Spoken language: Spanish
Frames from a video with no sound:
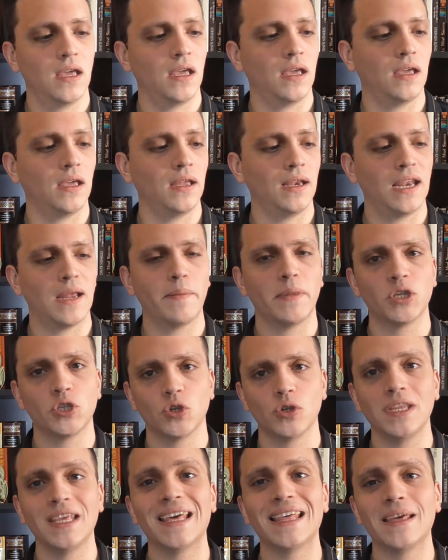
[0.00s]
Eh, la
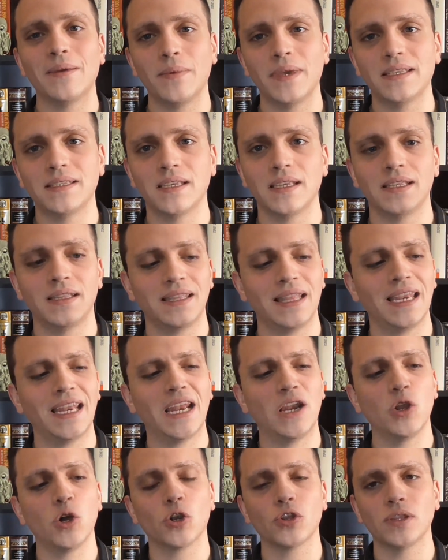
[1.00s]
mayoría de veces
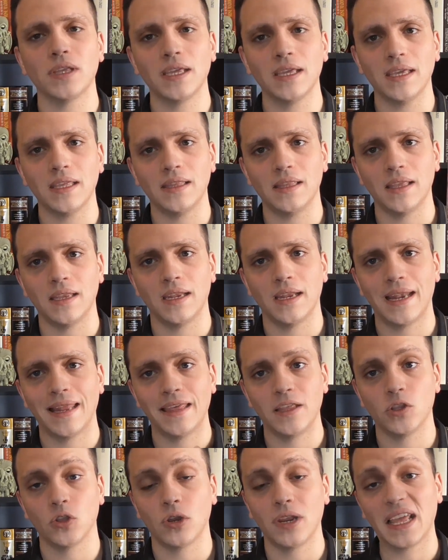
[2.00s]
tiene el orden que tiene
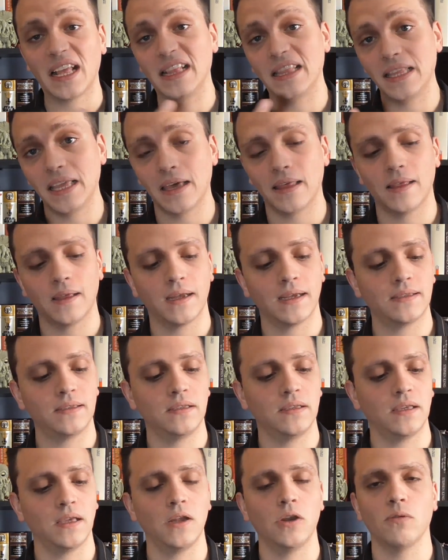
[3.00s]
la editorial andiada,
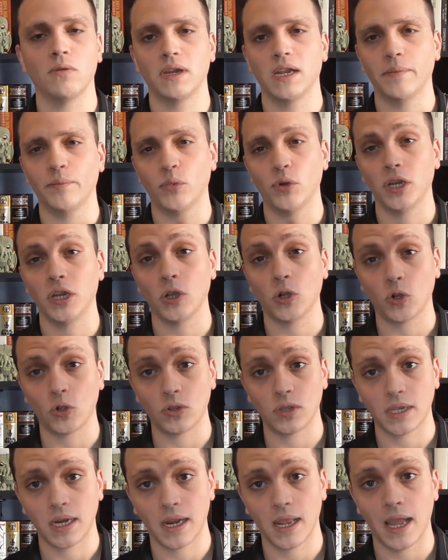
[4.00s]
así que lo van a poder
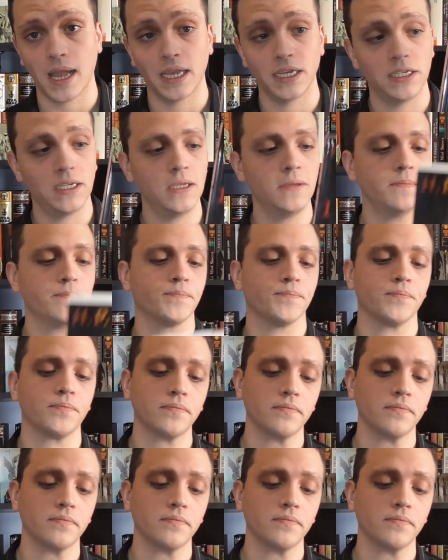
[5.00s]
encontrar allí.